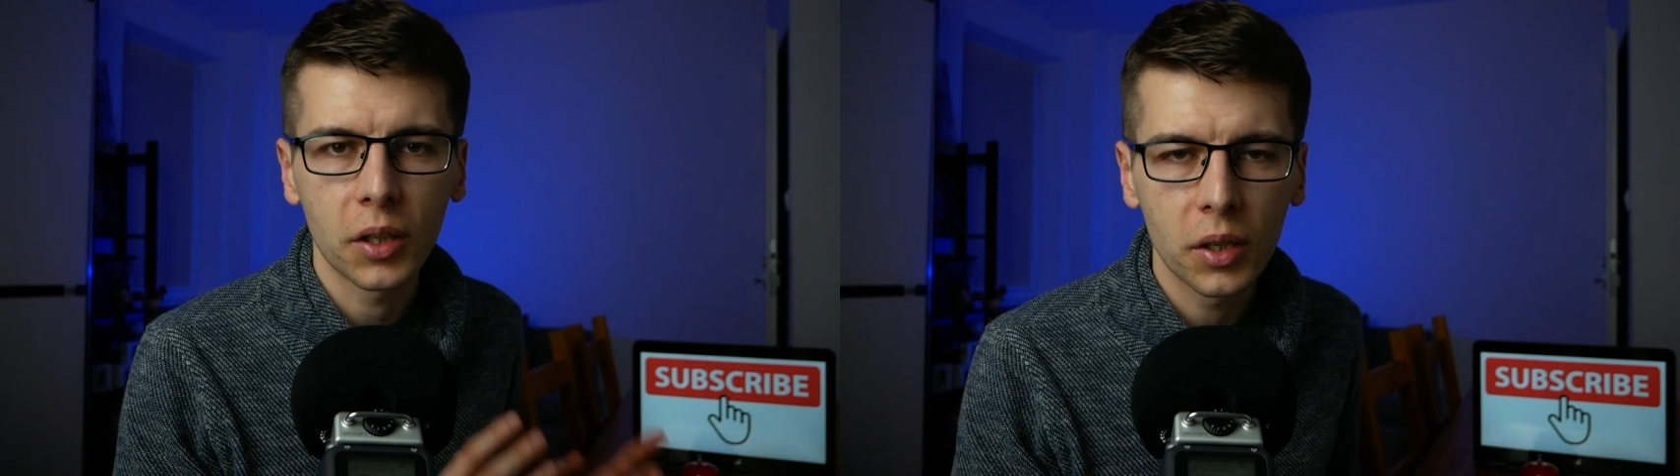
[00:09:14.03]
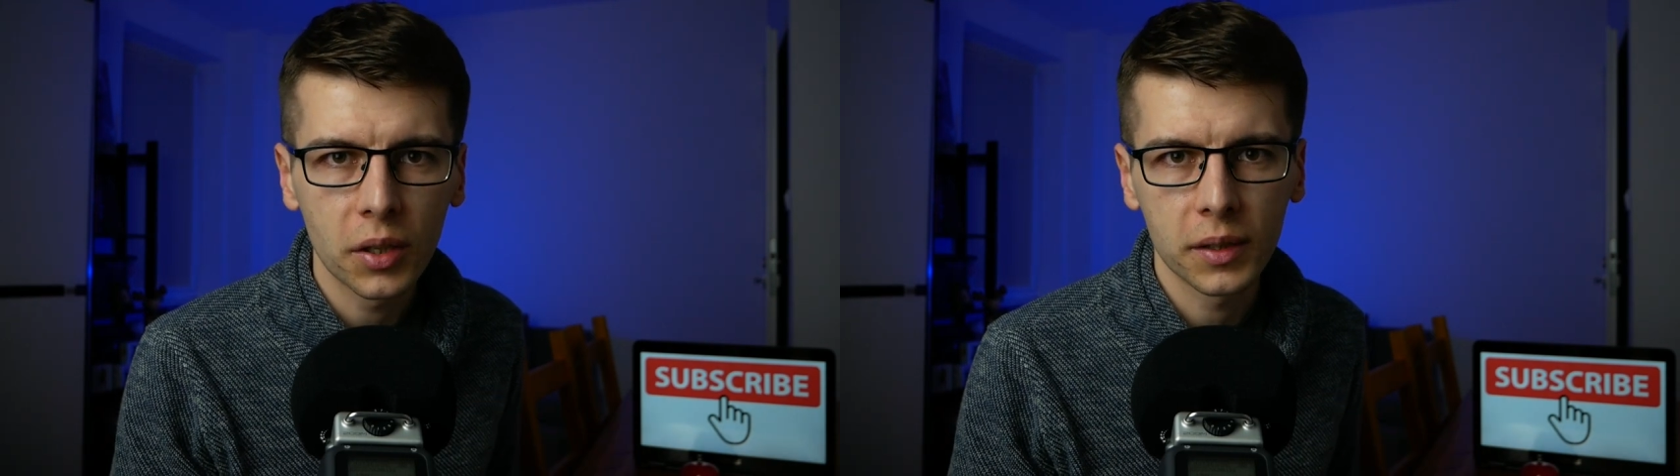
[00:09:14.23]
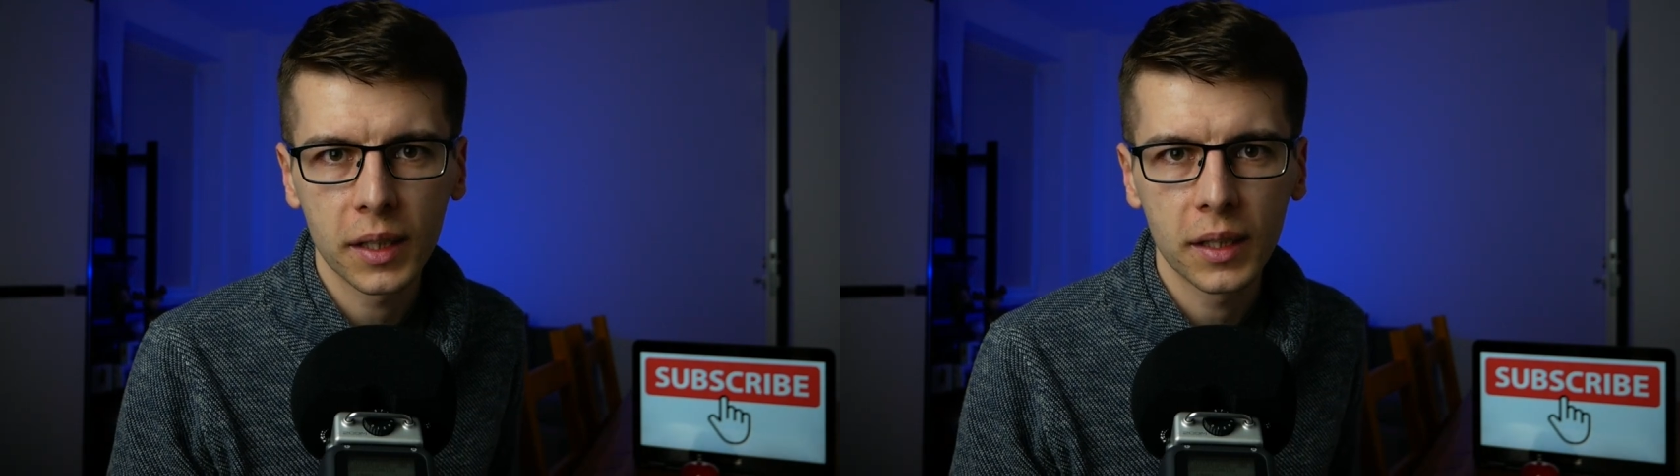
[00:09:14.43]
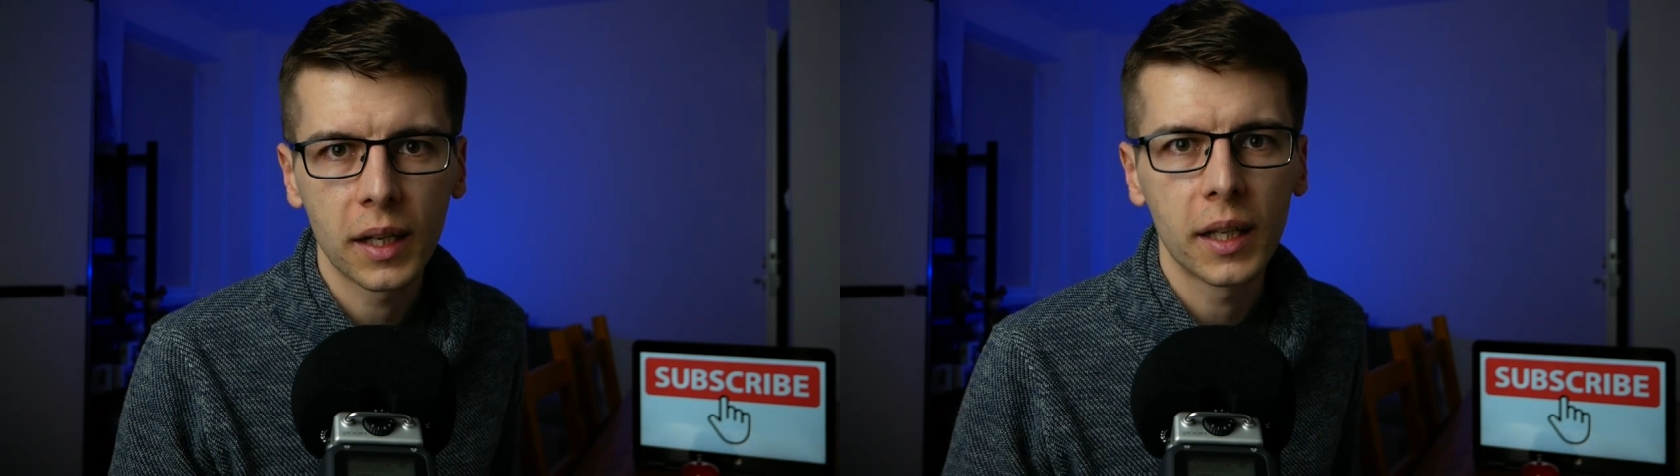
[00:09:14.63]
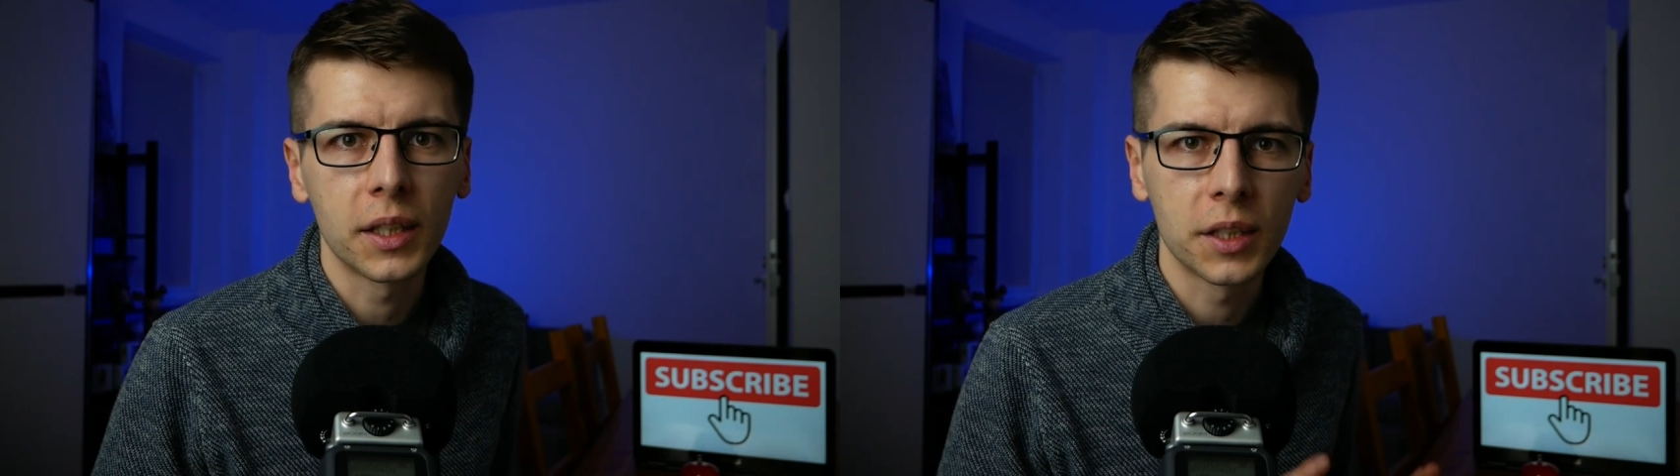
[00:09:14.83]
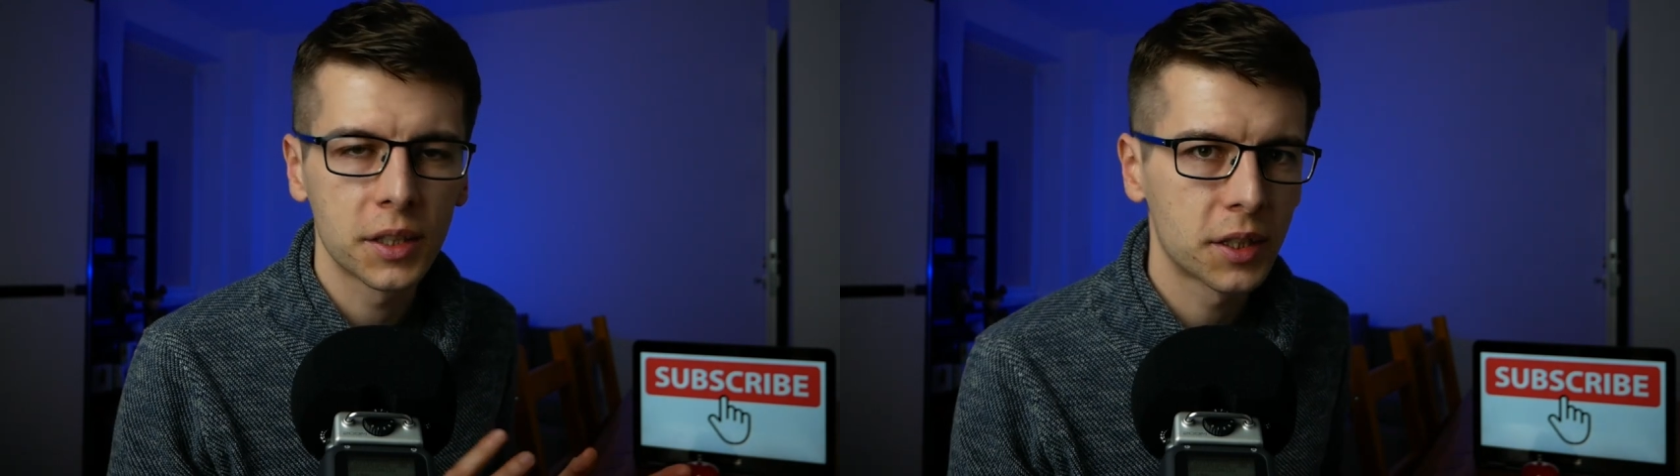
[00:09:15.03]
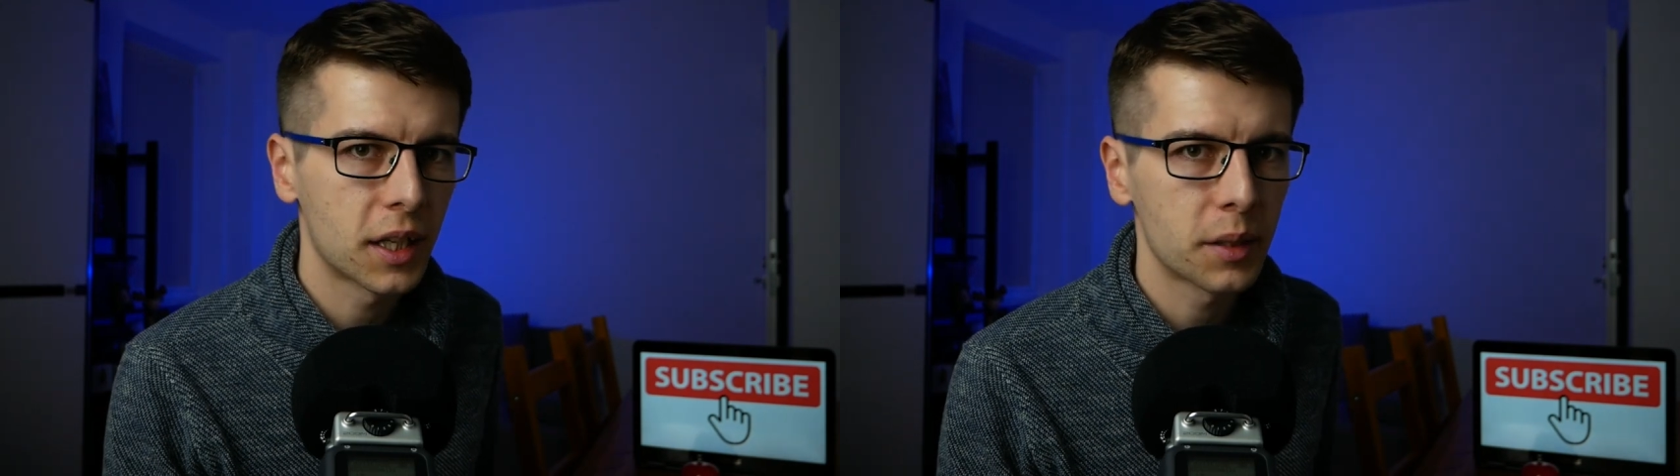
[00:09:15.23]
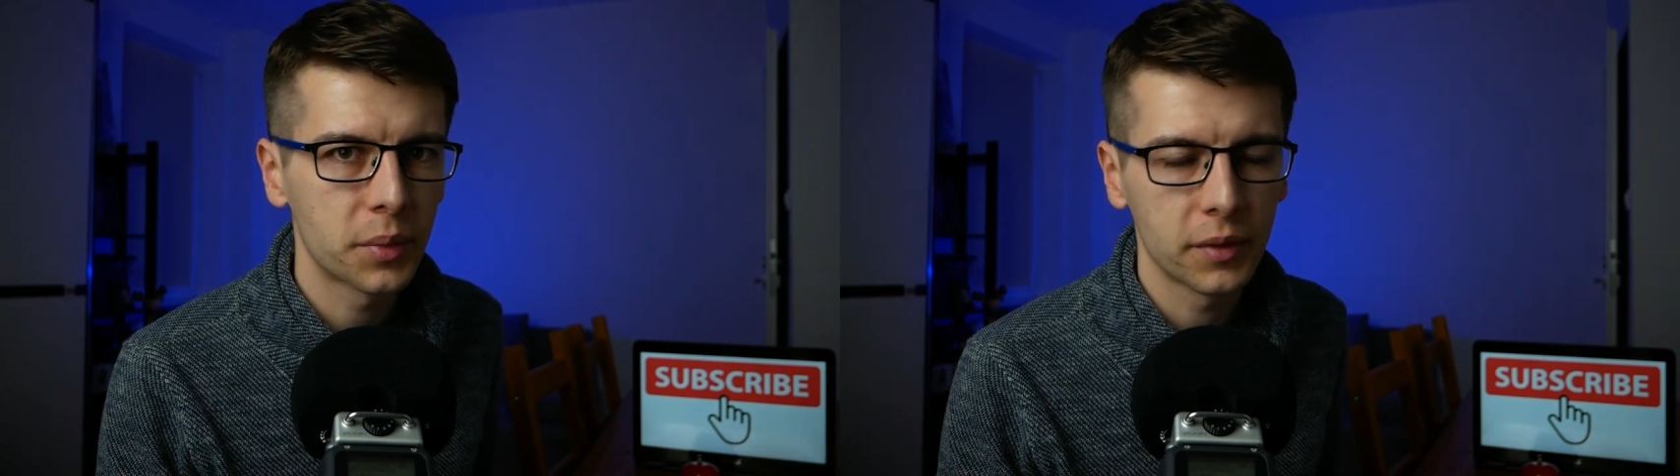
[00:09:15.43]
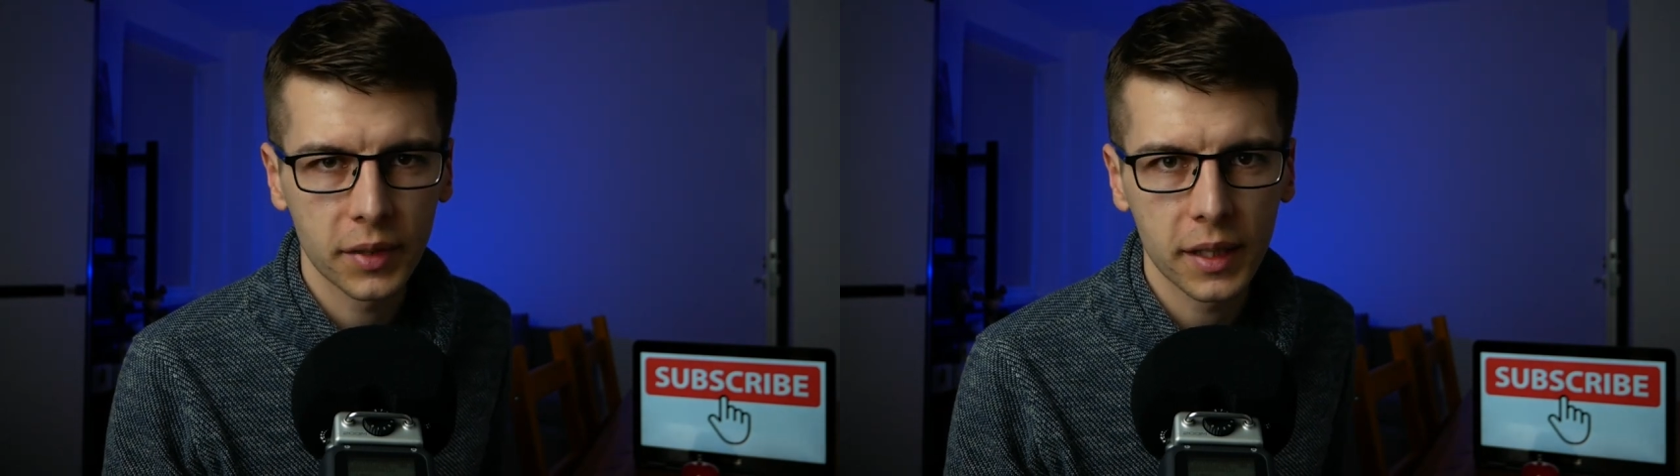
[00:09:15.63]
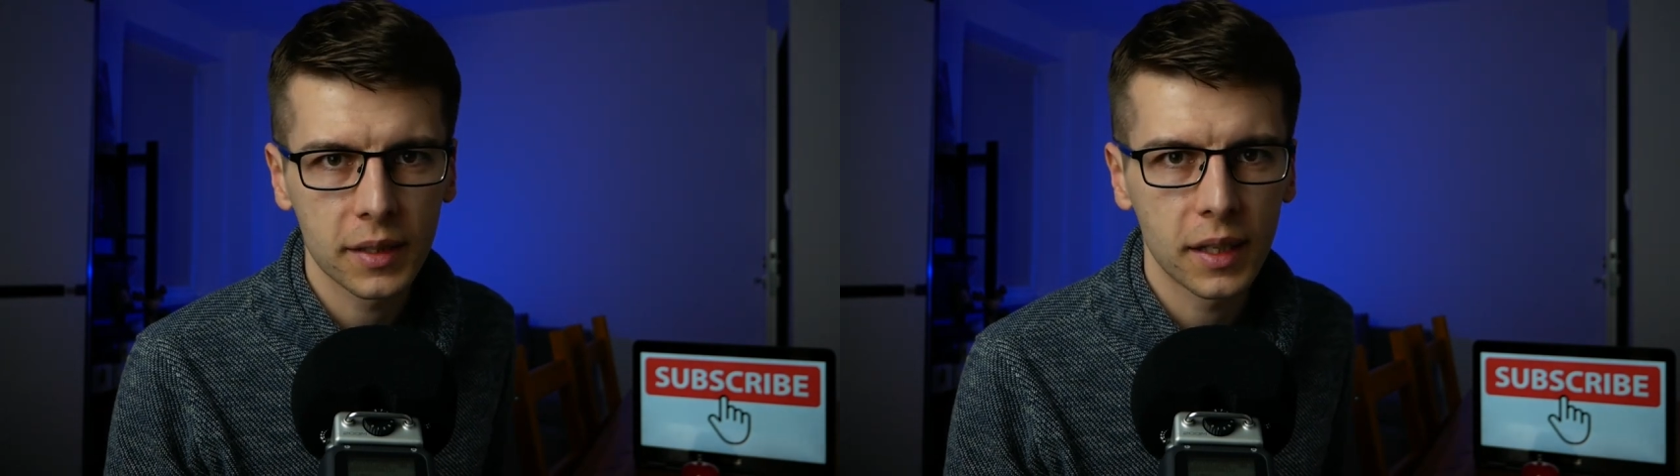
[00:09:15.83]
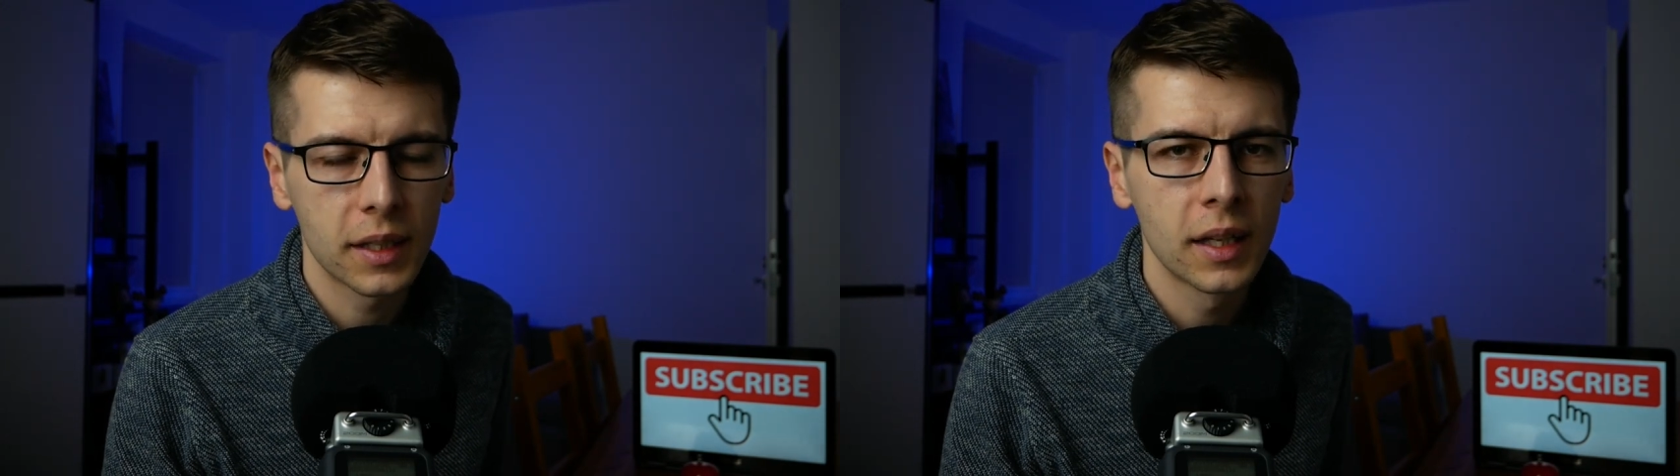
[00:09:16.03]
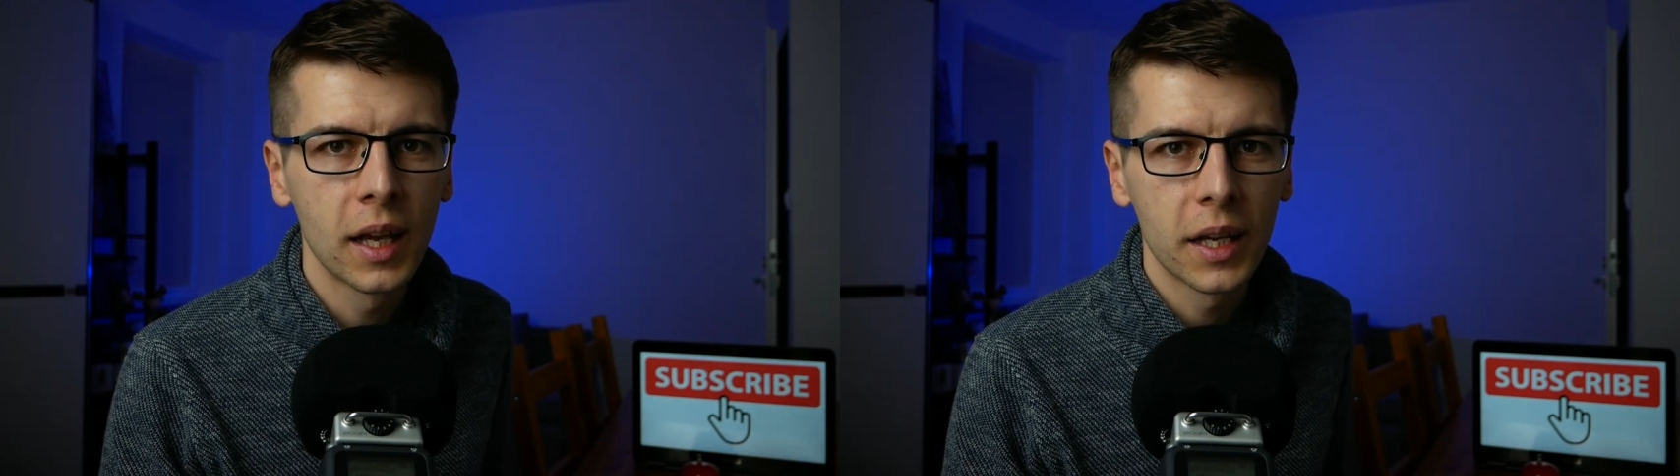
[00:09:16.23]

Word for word: oglądaj dalej, czerp wiedzę.